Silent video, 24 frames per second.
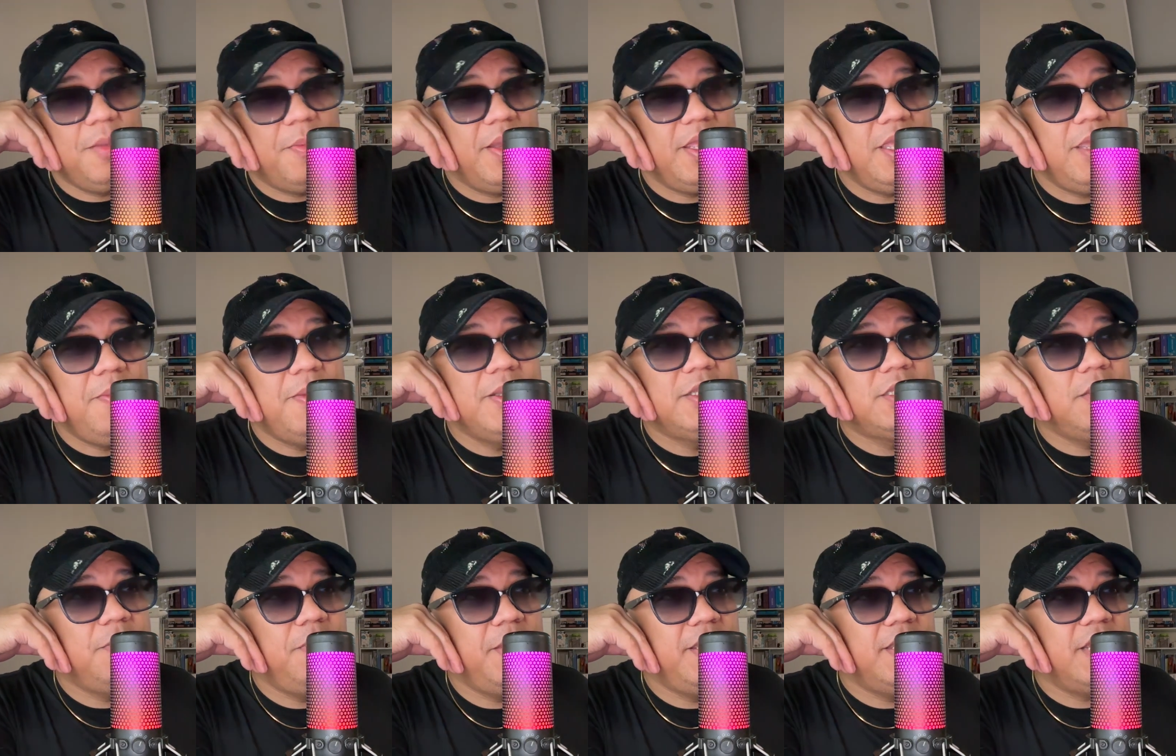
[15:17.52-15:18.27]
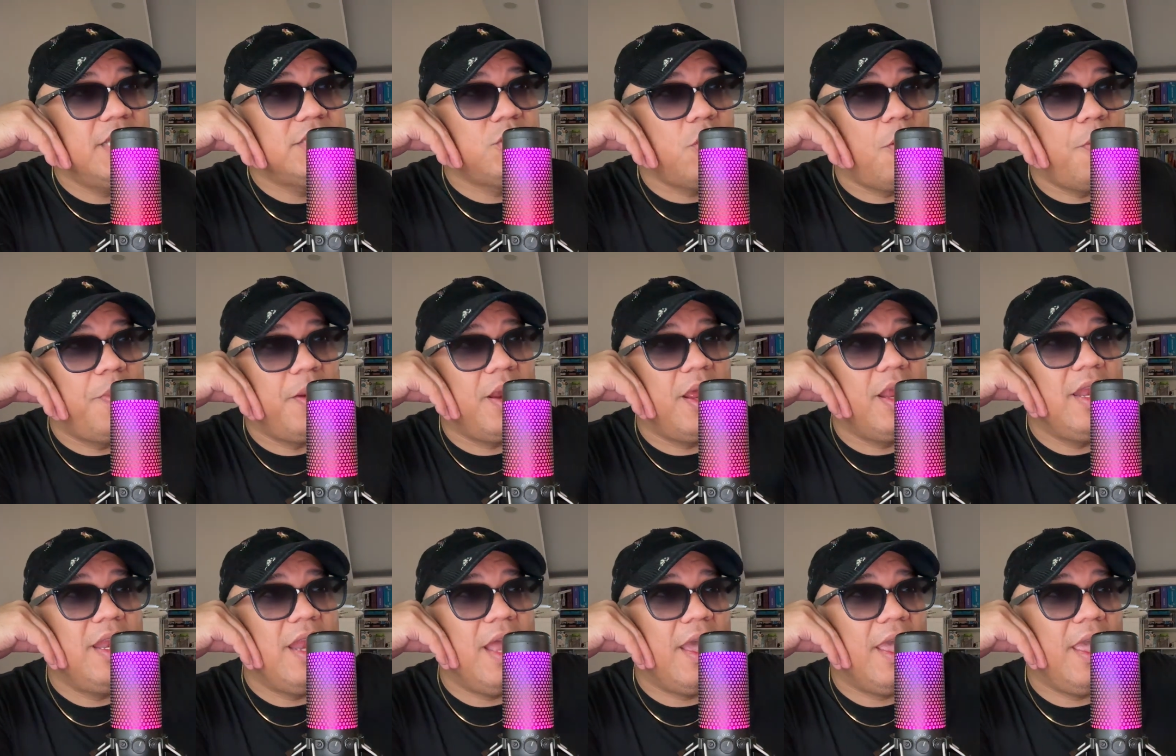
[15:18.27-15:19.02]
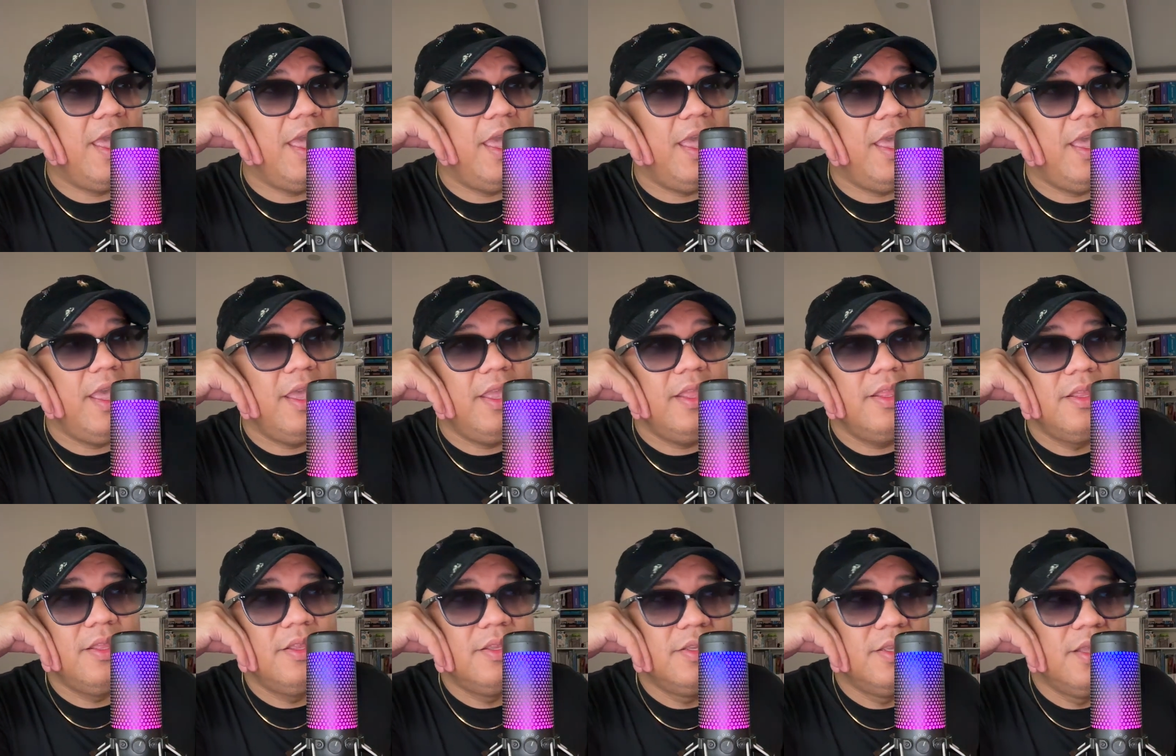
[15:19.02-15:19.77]
naman ibig sabihin na sobrang laki
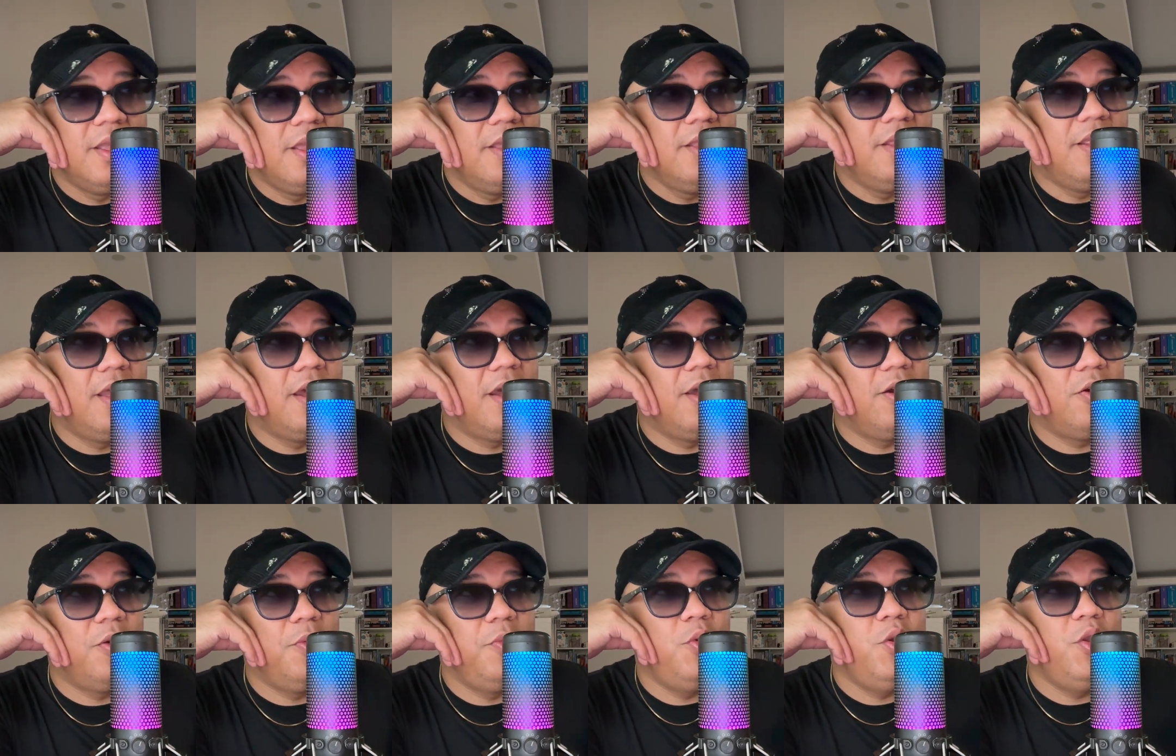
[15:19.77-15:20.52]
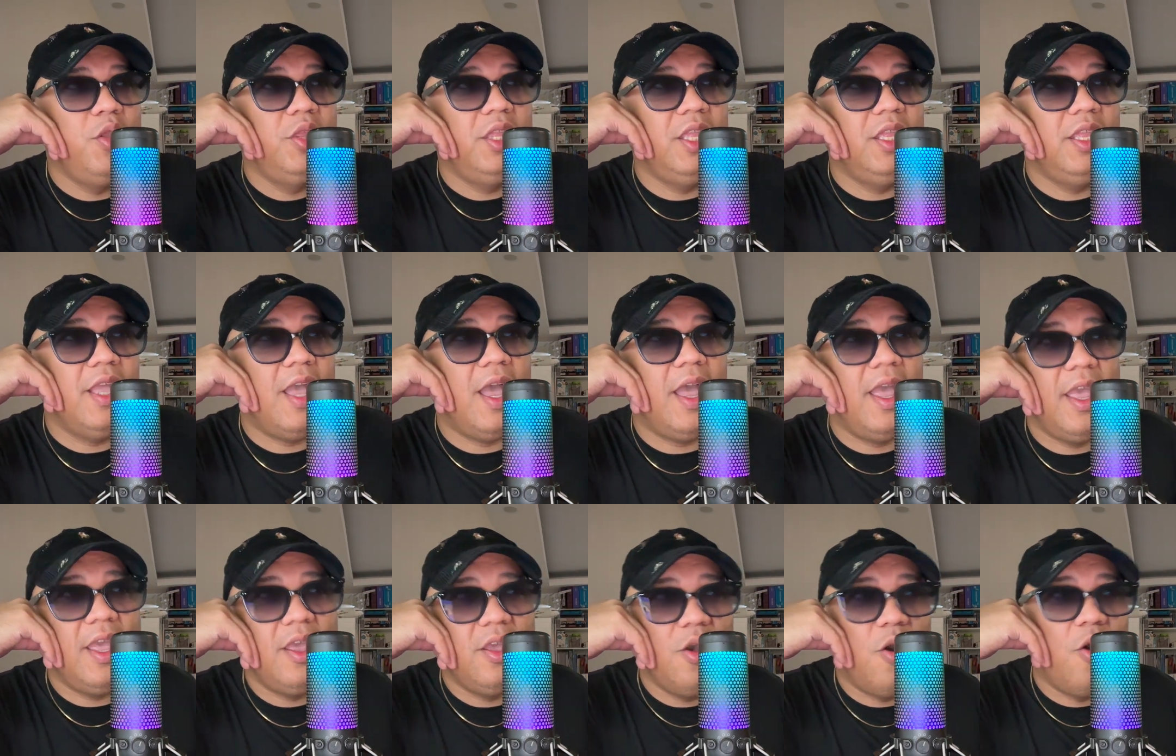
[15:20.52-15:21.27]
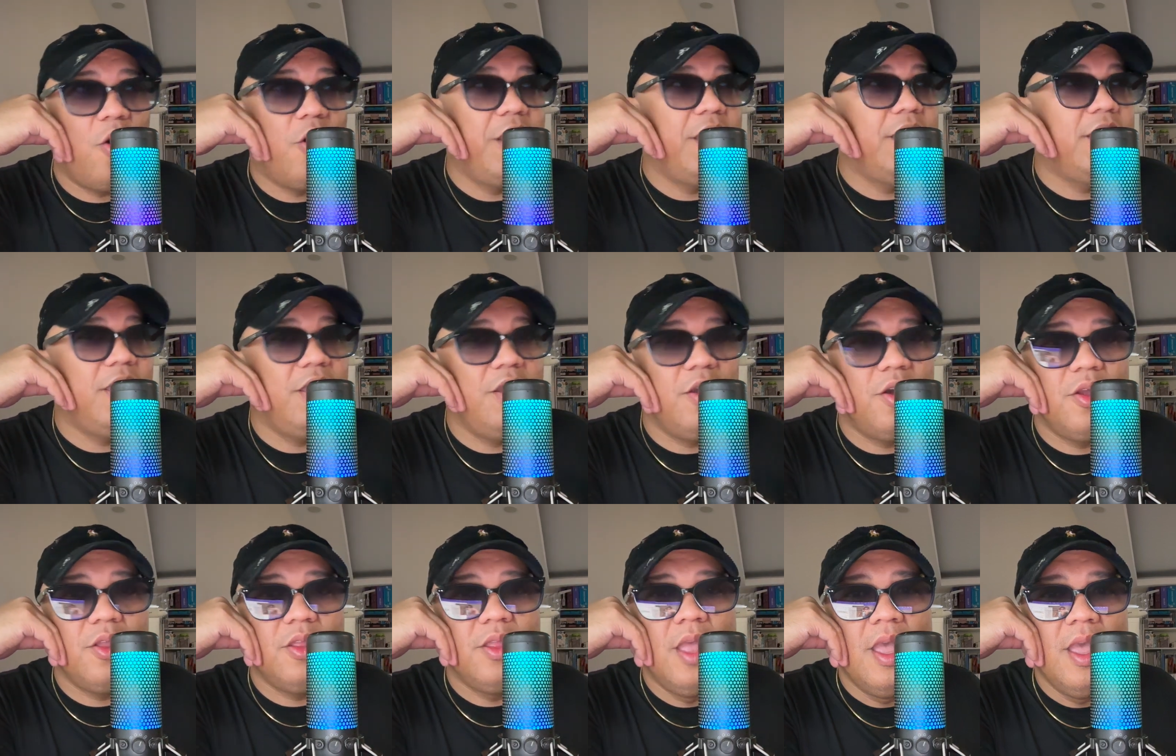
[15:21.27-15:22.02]
ng community niya eh okay na
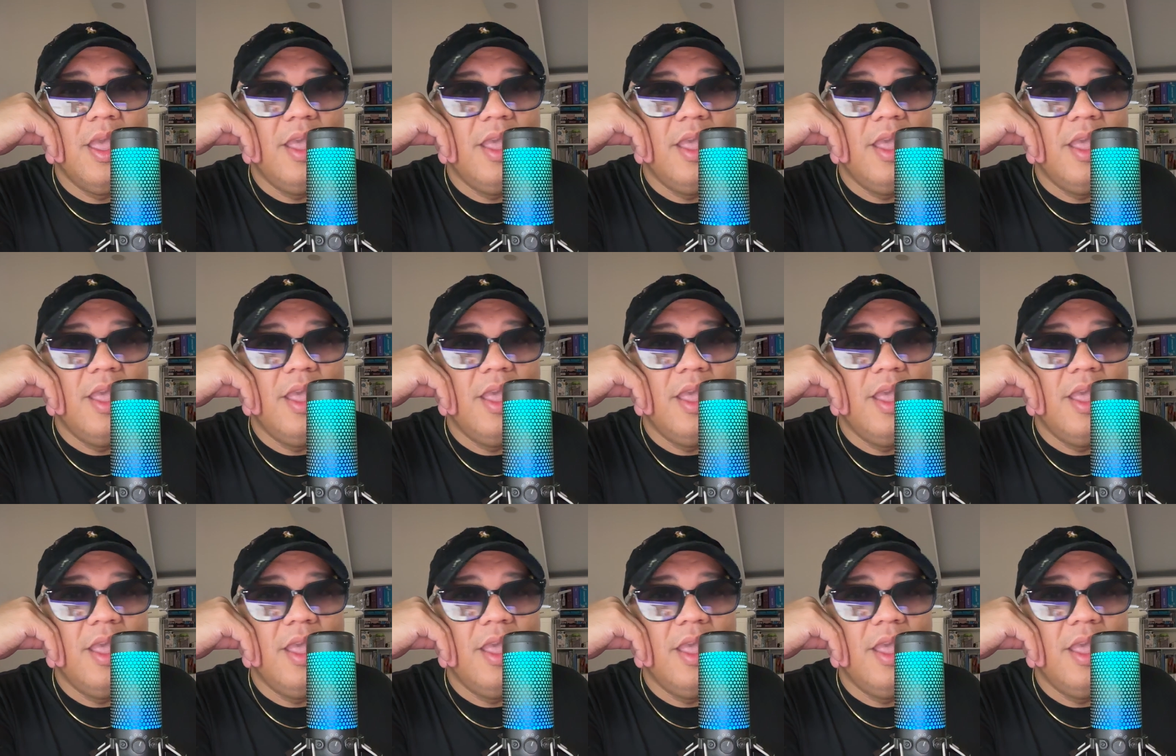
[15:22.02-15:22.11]
'yon.